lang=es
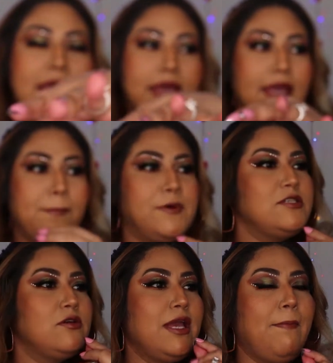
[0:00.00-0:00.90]
y
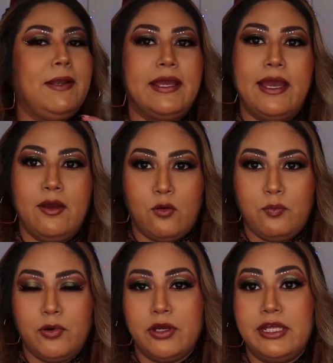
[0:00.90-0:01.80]
pues yo ya apliqué
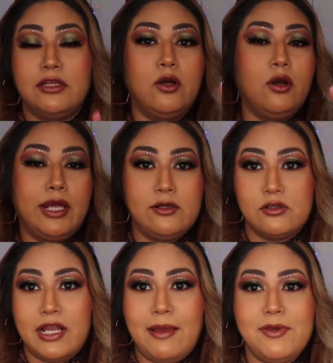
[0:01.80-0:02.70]
un poquito en
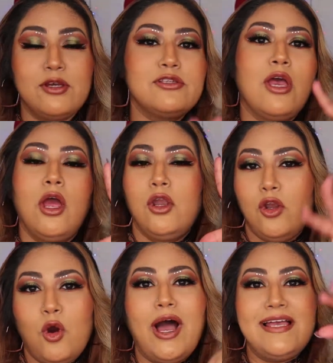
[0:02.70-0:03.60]
los labios
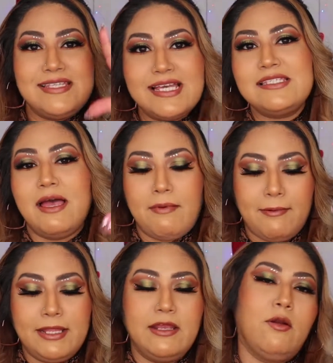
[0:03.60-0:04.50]
no hace esa
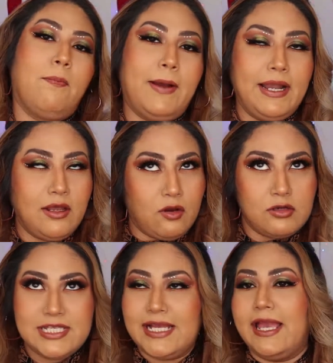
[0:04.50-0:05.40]
baba de nopal
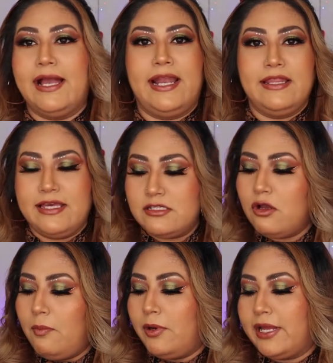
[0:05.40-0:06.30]
cosa que
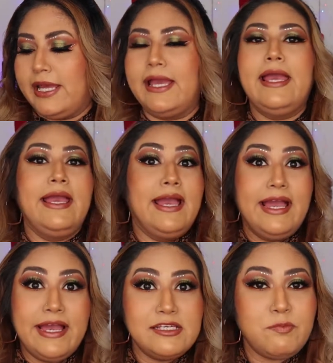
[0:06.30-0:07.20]
agradezco porque
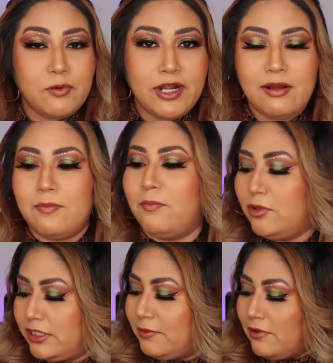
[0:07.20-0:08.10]
es por el
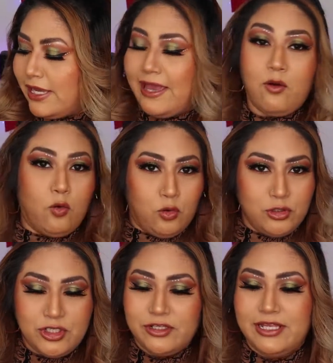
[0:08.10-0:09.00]
motivo que
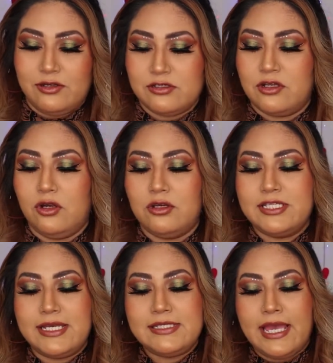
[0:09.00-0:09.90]
huyo de los
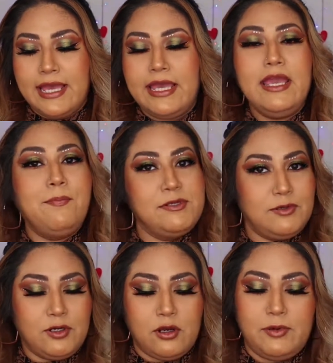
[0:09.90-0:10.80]
gloses. y pues
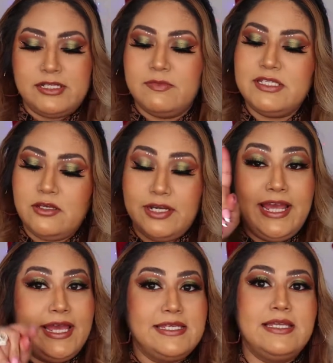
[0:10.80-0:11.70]
bueno como les mencioné
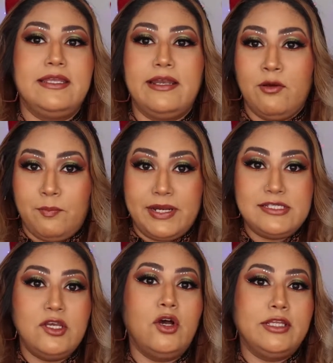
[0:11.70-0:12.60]
ese tiene un
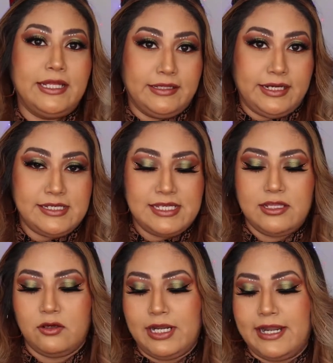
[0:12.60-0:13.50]
precio de
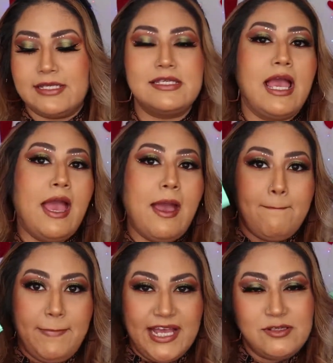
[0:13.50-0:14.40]
13 dólares
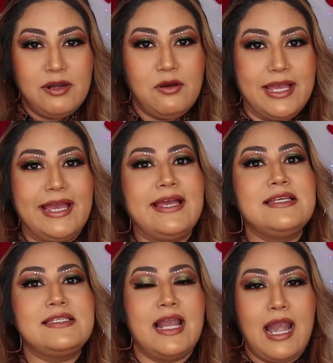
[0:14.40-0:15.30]
paso a lo
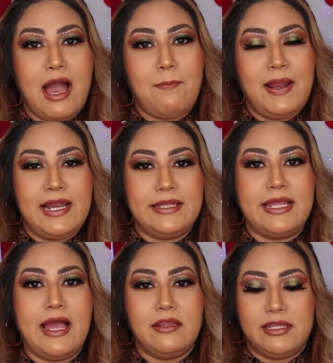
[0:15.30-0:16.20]
que es la
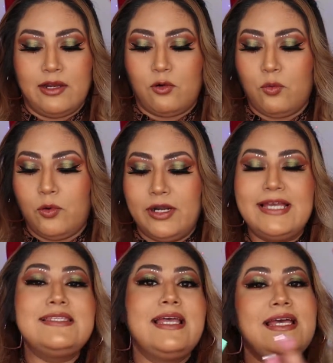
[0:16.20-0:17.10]
paleta de
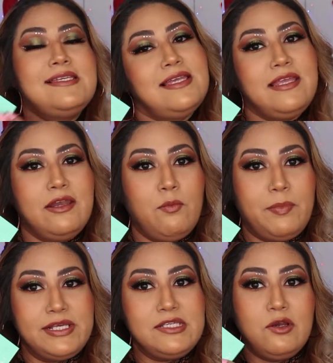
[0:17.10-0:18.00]
rubores. Esta tiene un
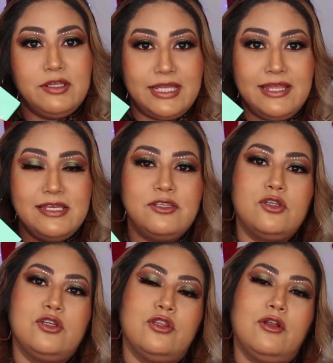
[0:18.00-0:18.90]
precio de
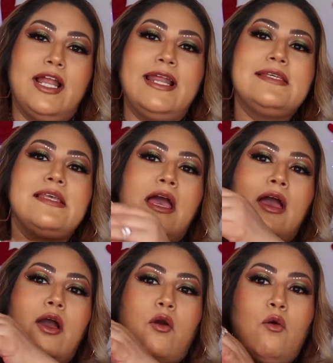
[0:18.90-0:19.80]
18 dólares
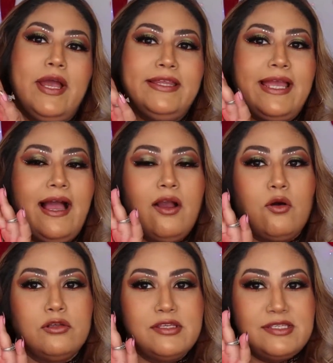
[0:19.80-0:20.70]
cuenta
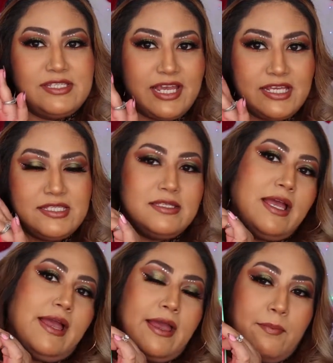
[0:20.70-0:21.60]
con seis
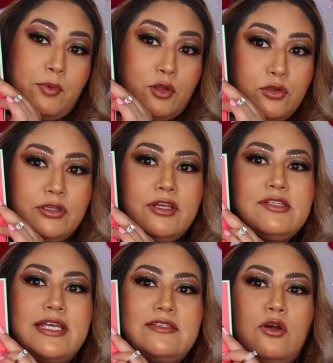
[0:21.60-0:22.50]
eh,
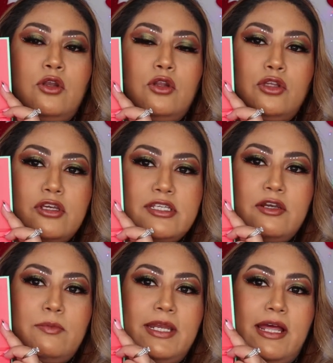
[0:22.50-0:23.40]
productos que son dos
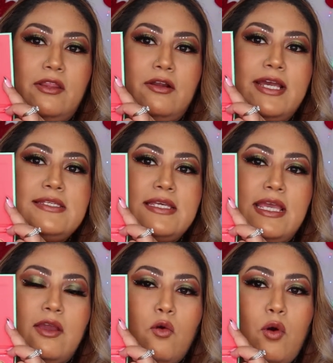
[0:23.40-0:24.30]
iluminadores
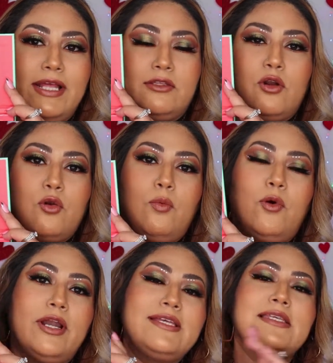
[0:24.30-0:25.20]
y cuatro
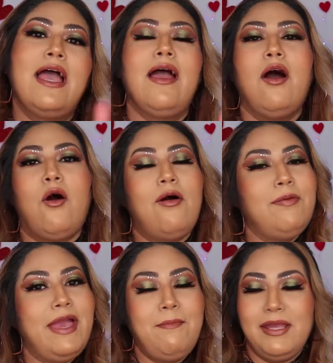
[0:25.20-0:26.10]
rubores
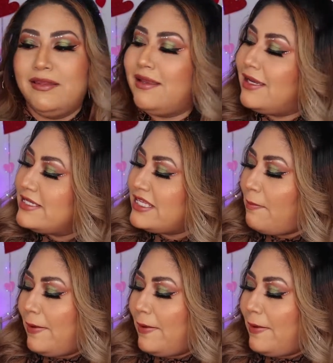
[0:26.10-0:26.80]
obviamente que esta